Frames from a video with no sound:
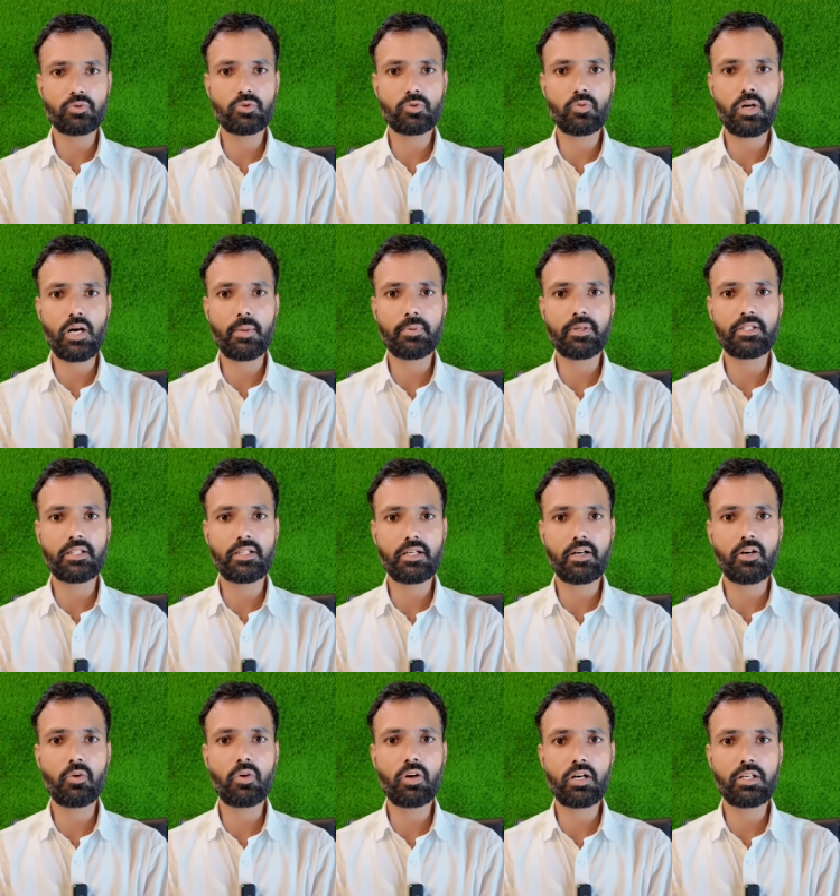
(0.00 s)
उसको आपने
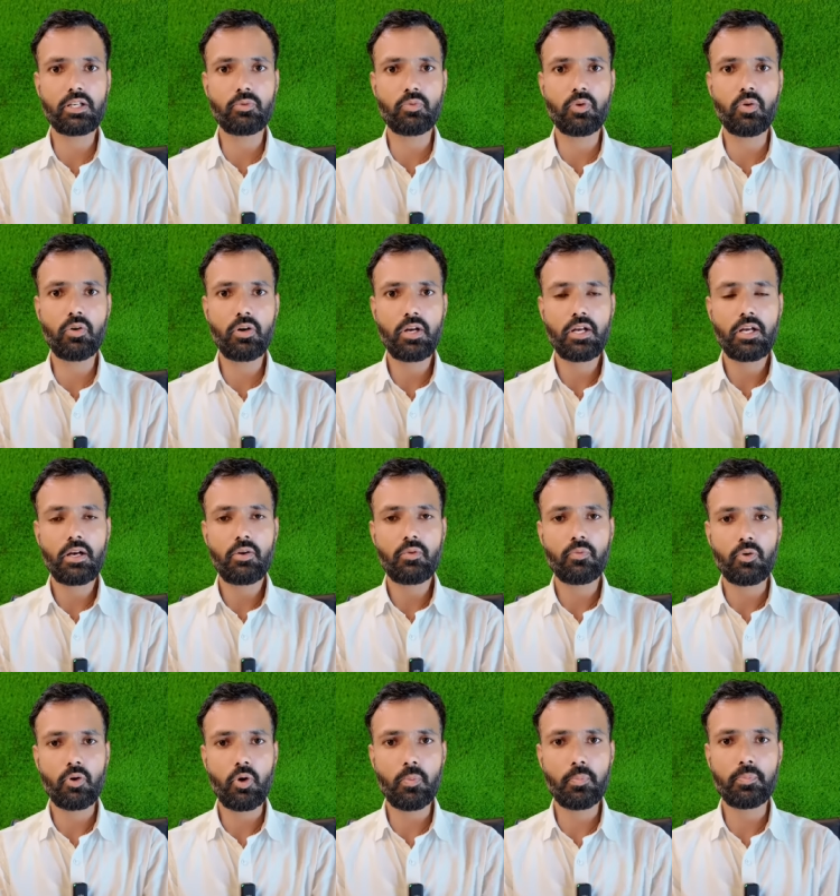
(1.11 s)
देखा होगा कि वो
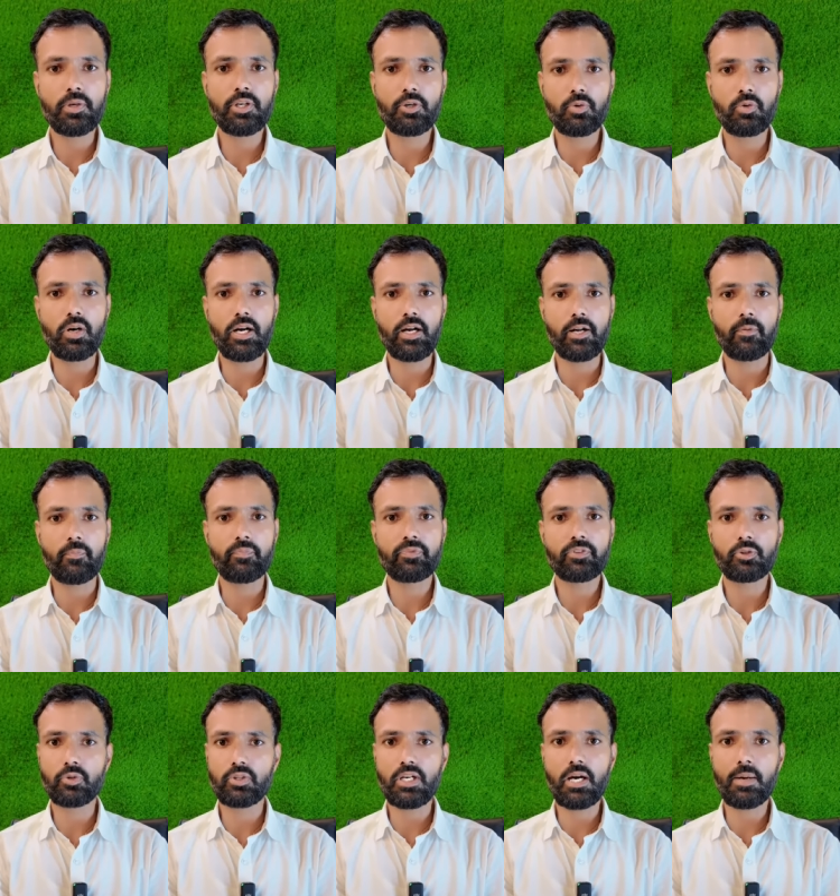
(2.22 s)
फ्लॉप भी हुआ है
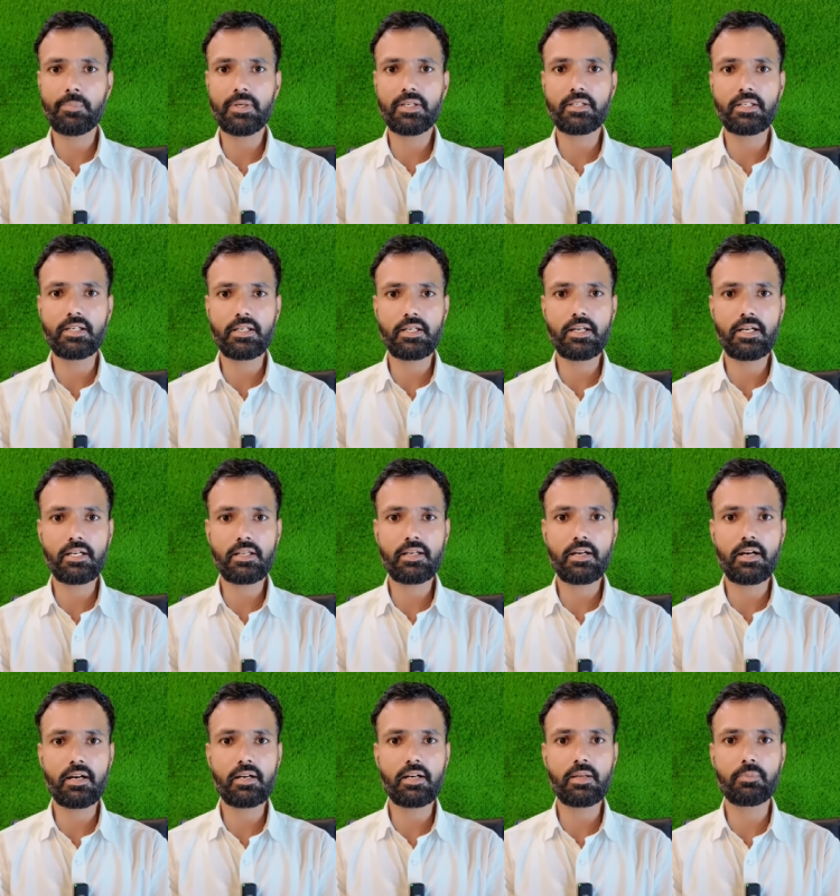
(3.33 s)
तो यहाँ पर क्रिकेट
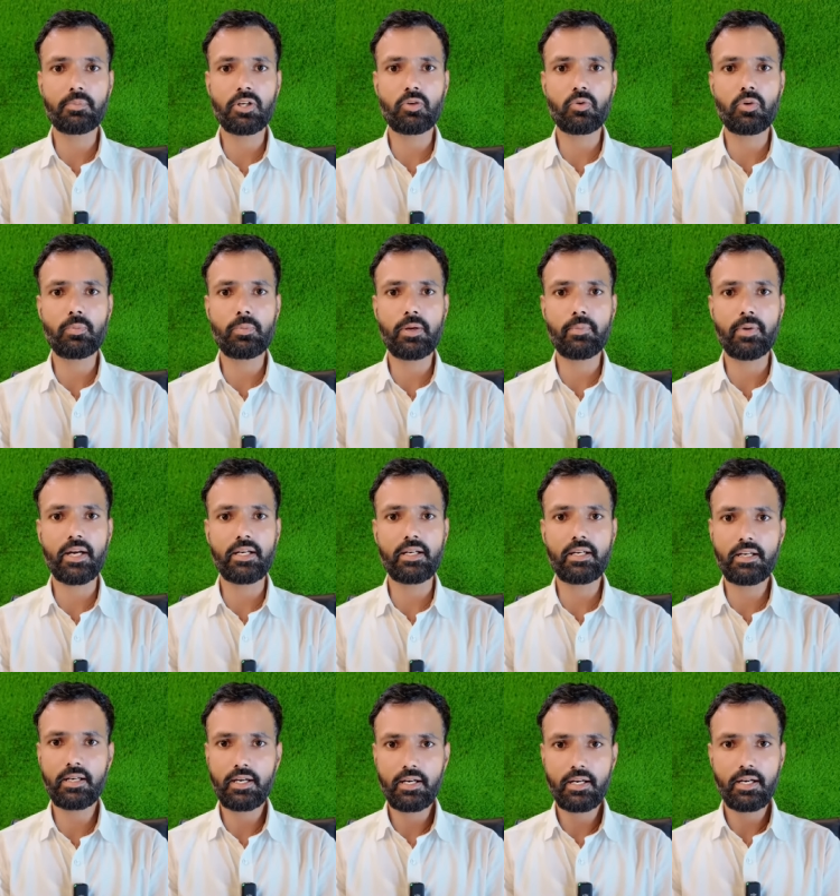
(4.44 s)
के आंकड़े बिल्कुल भी
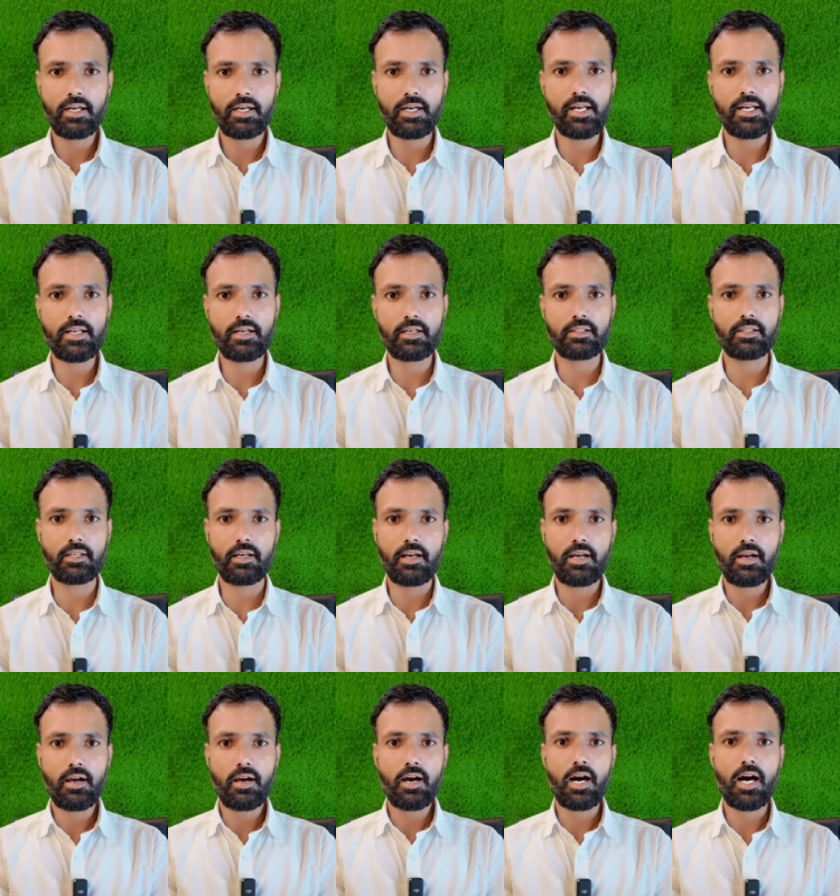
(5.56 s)
मायने नहीं रखते
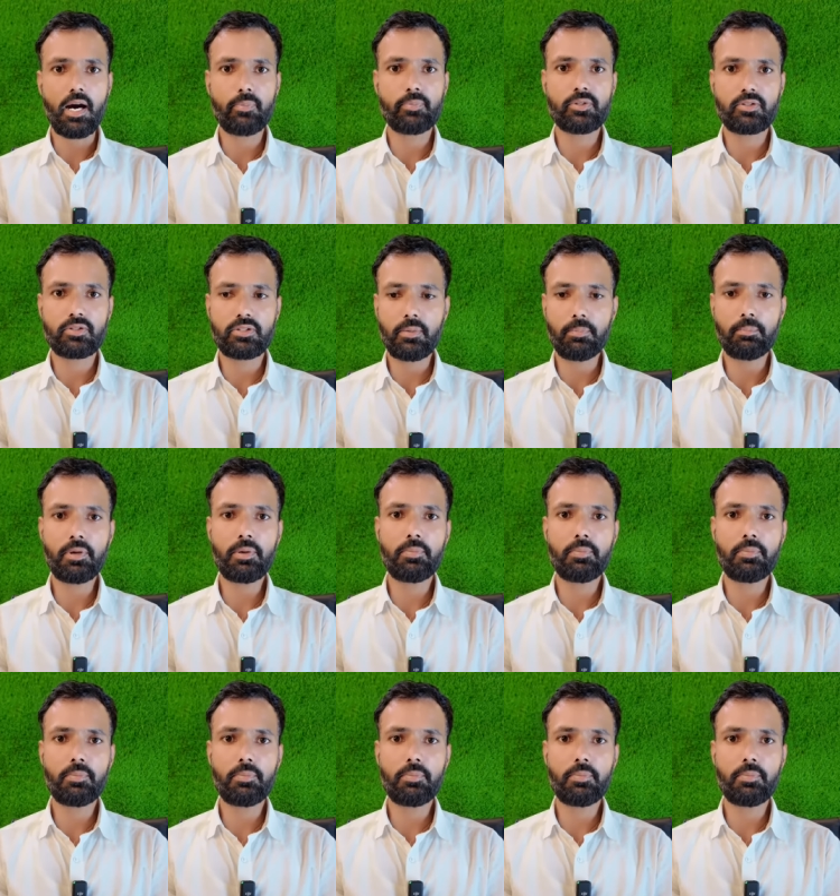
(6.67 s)
आप जब